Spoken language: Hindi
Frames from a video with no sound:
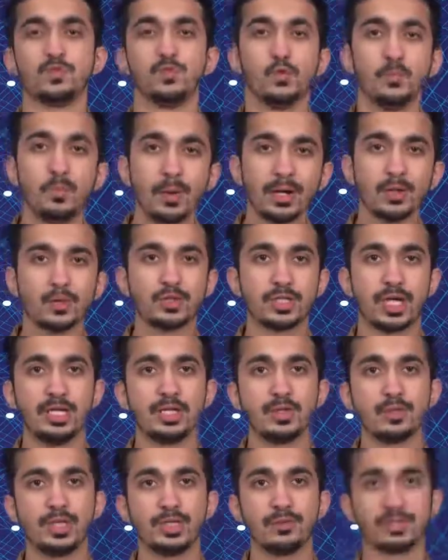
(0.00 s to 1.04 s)
ऊपर
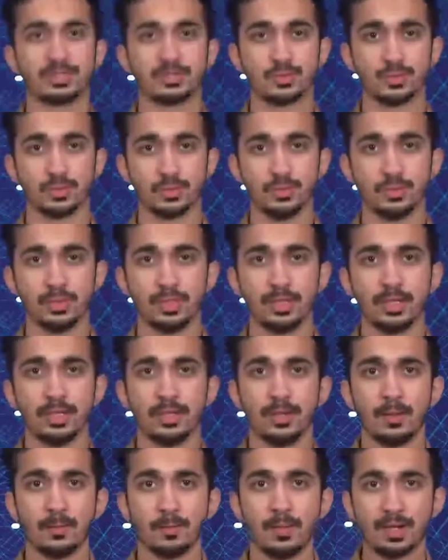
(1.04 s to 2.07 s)
उछाली गई वस्तु
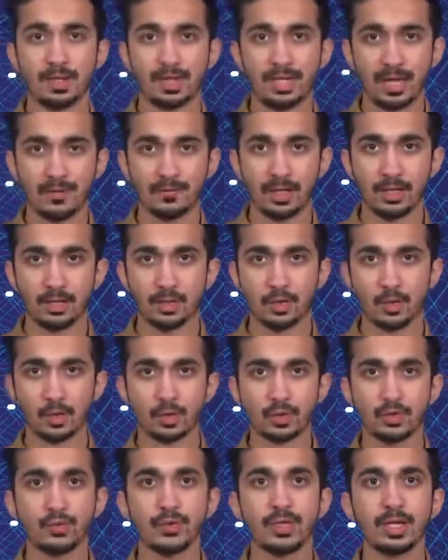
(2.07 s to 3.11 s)
पर केवल
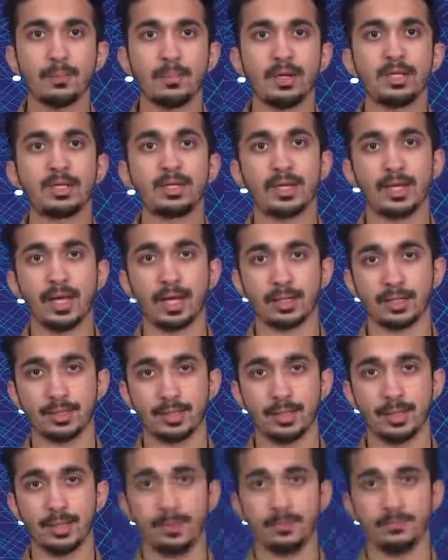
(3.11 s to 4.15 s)
गुरुत्वीय बल क्रिया
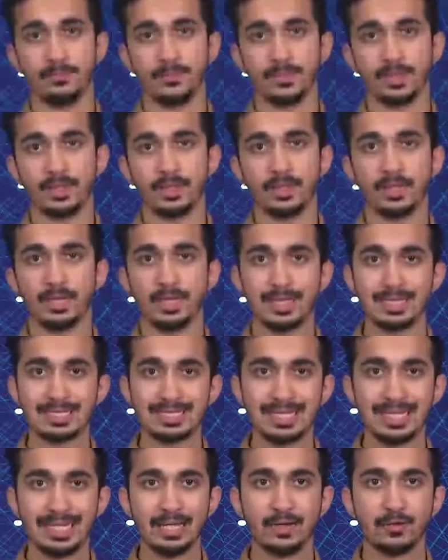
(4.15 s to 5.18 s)
करता है
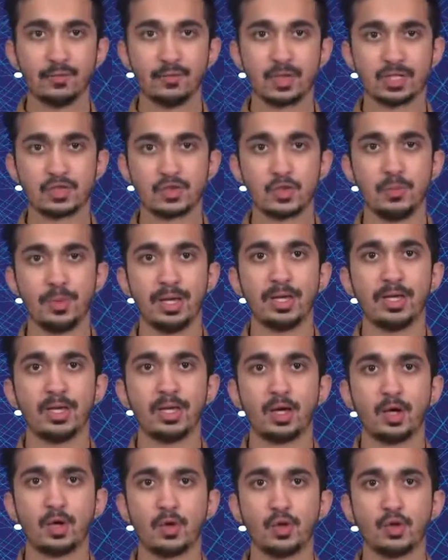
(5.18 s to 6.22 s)
इसलिए वस्तु में
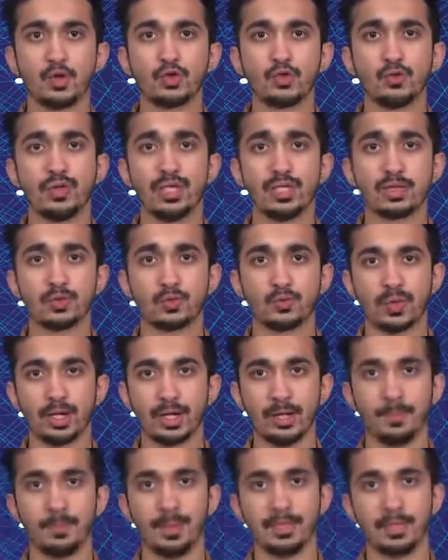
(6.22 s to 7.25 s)
गुरुत्वीय
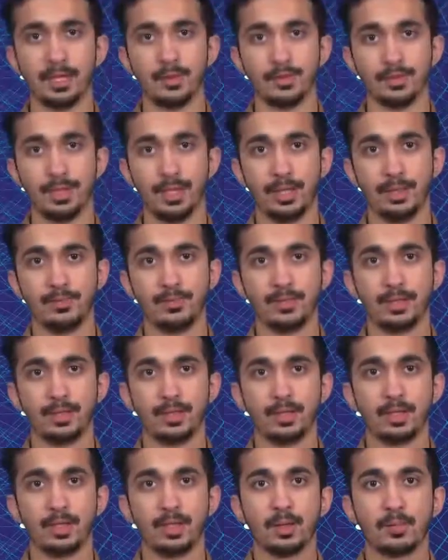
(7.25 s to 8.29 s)
त्वरण पैदा होता है
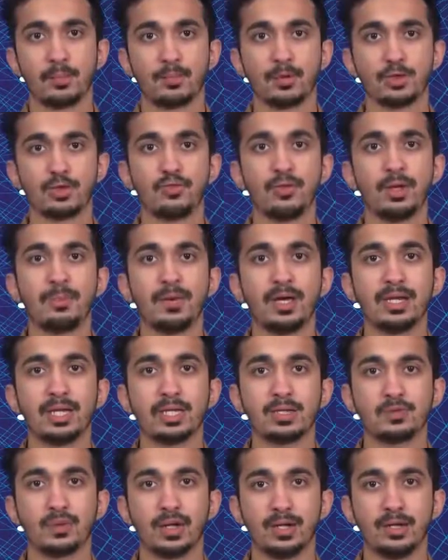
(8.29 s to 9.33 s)
पृथ्वी पर
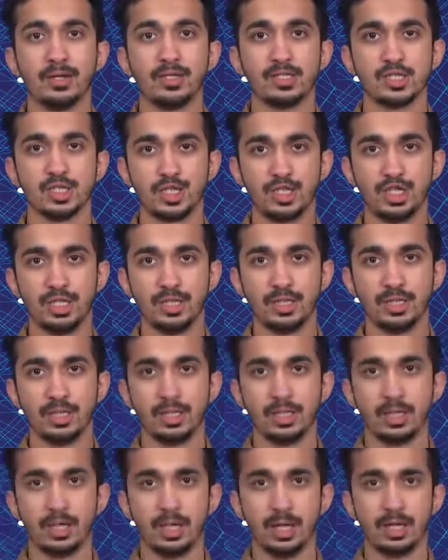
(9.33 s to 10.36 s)
यह त्वरण जी
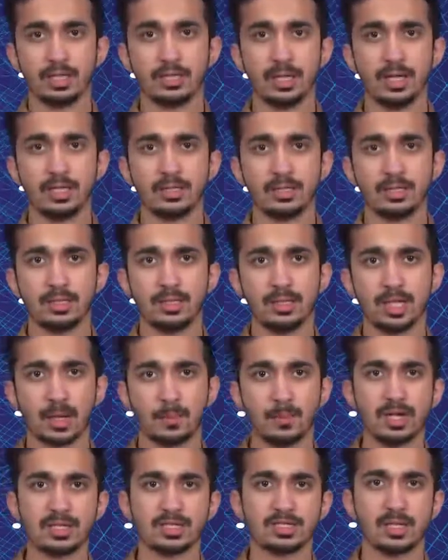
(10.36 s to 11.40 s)
अर्थात
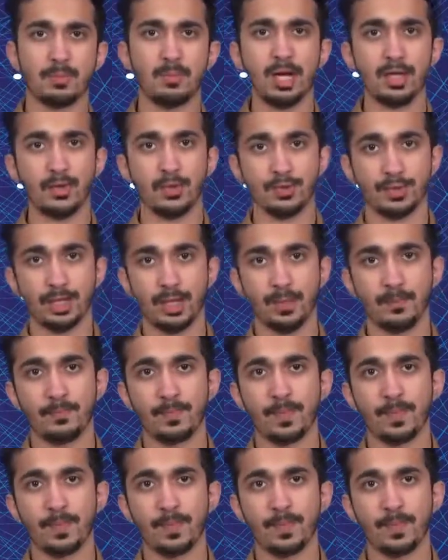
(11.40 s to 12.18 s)
लगभग समान होता है